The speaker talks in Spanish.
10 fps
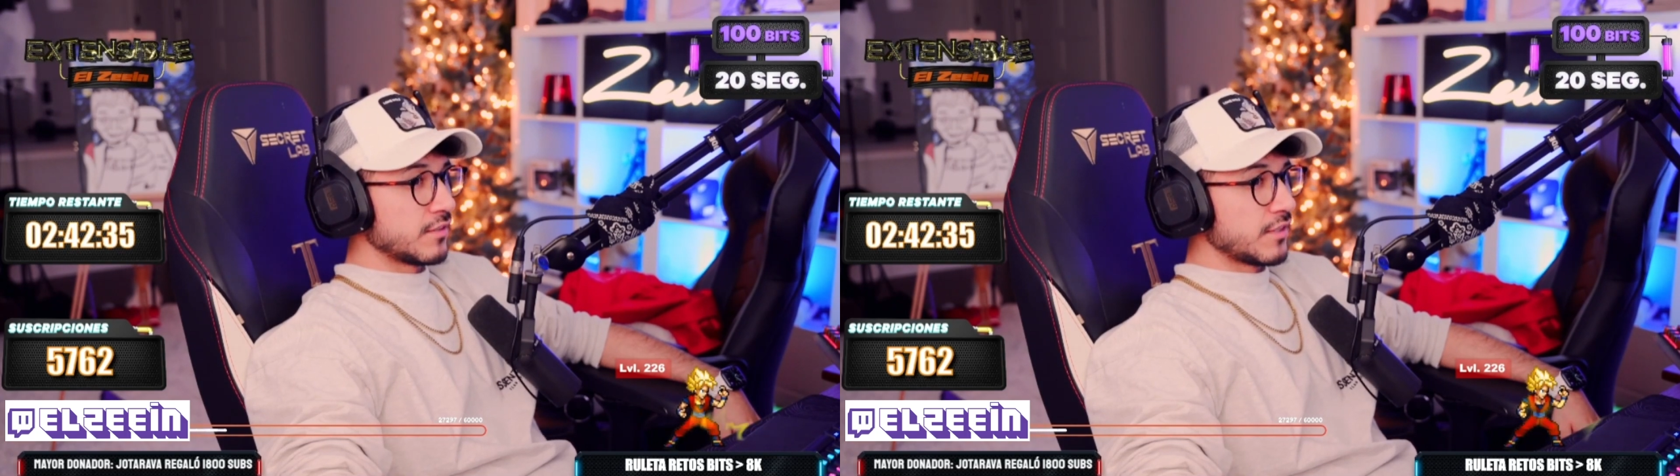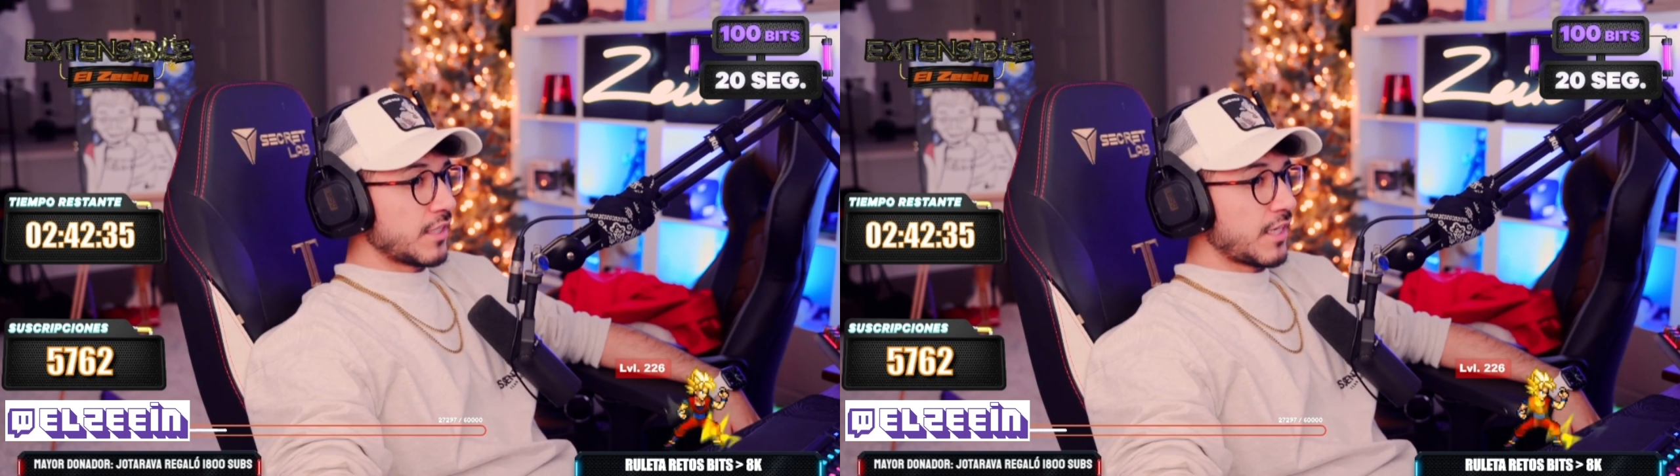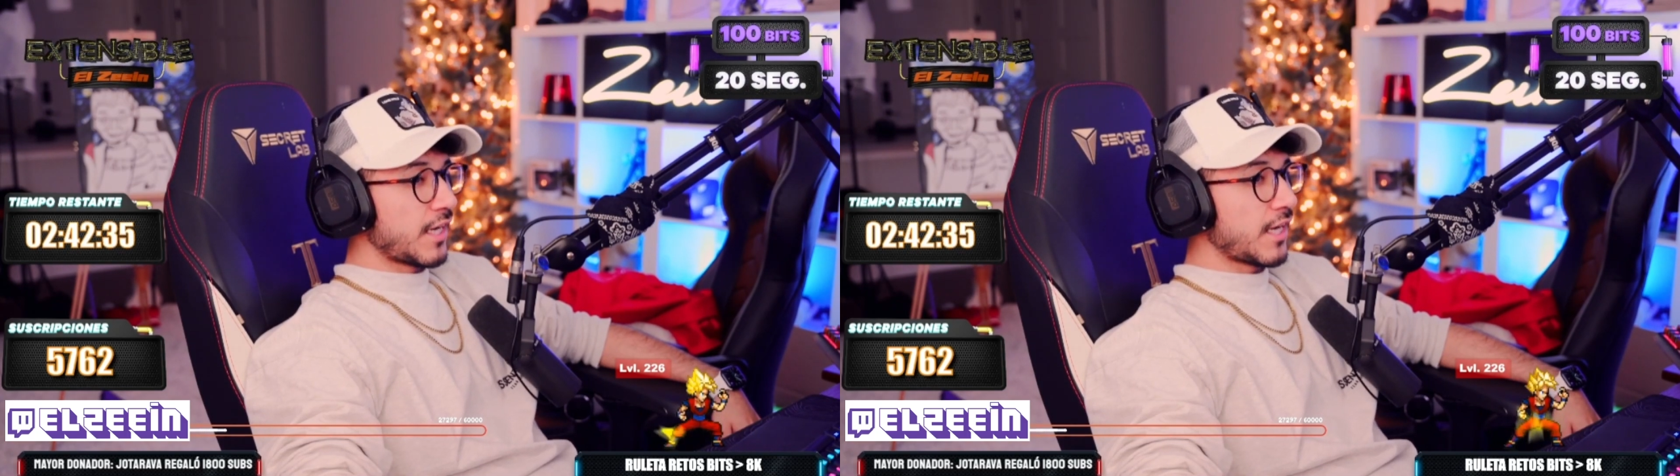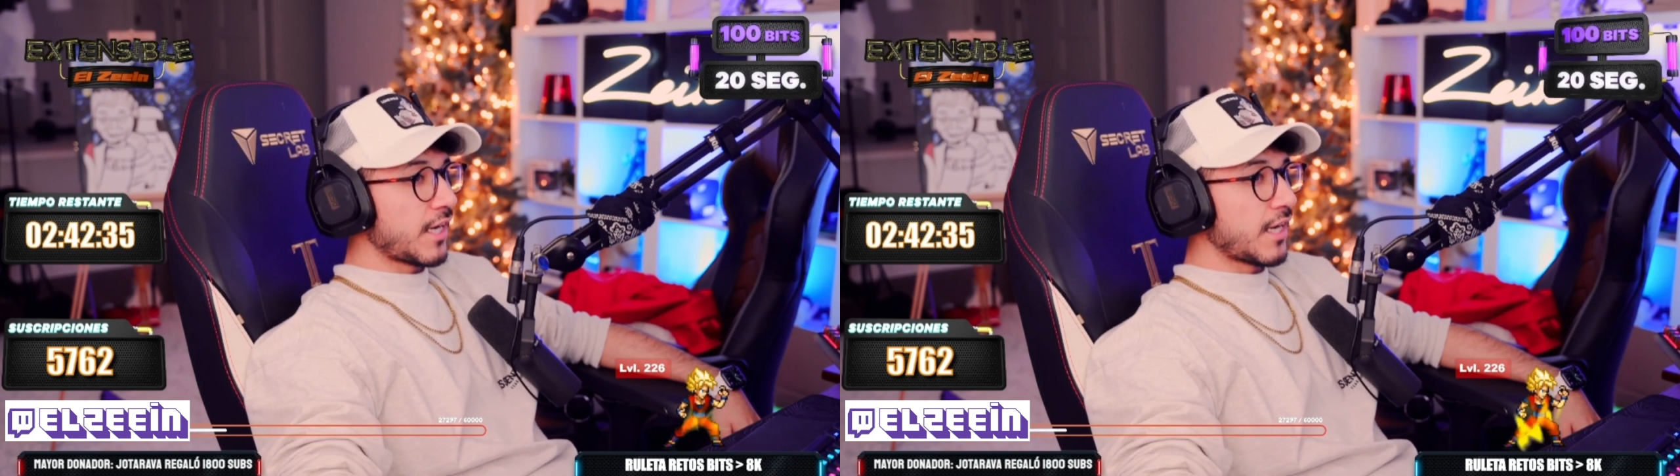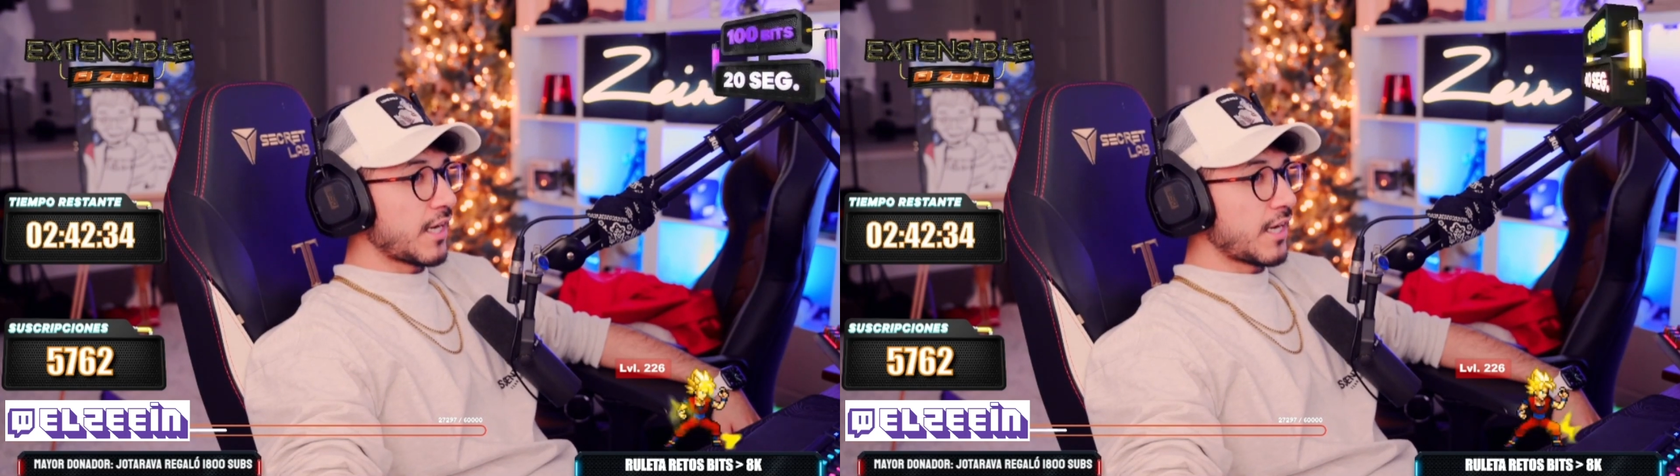
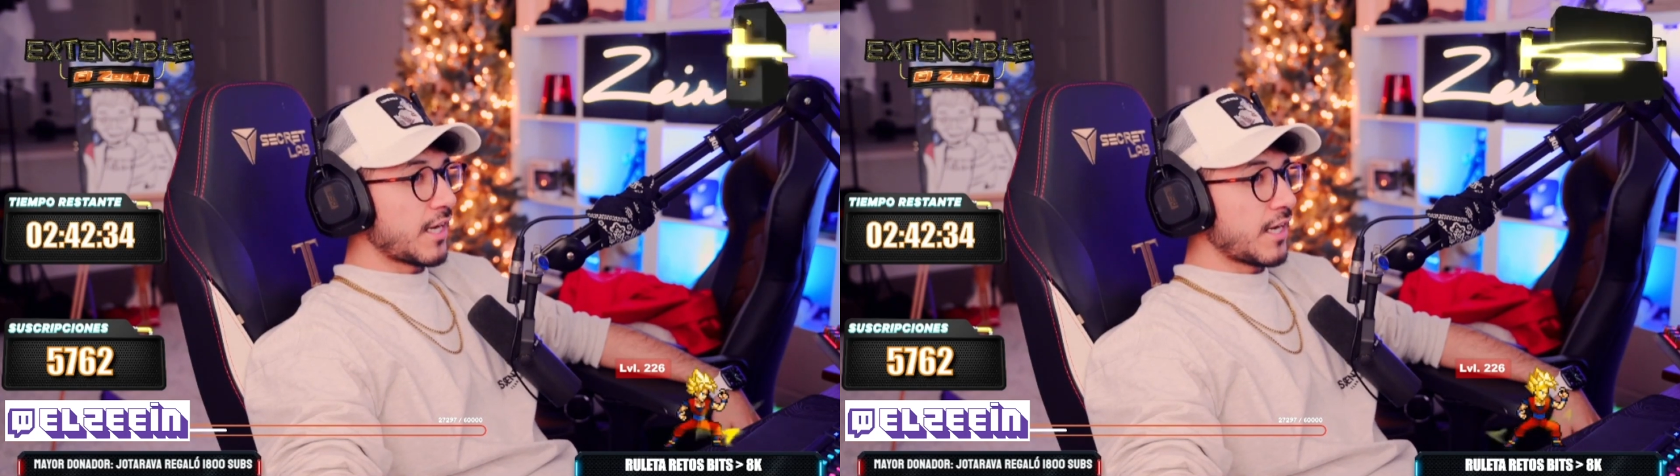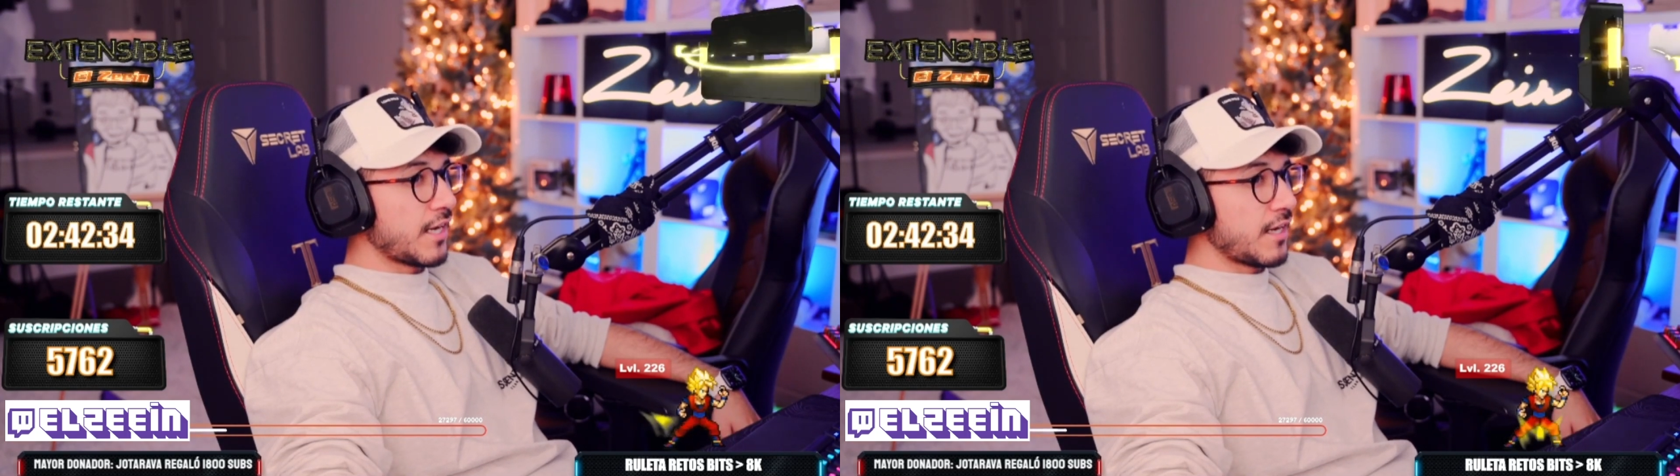Ah,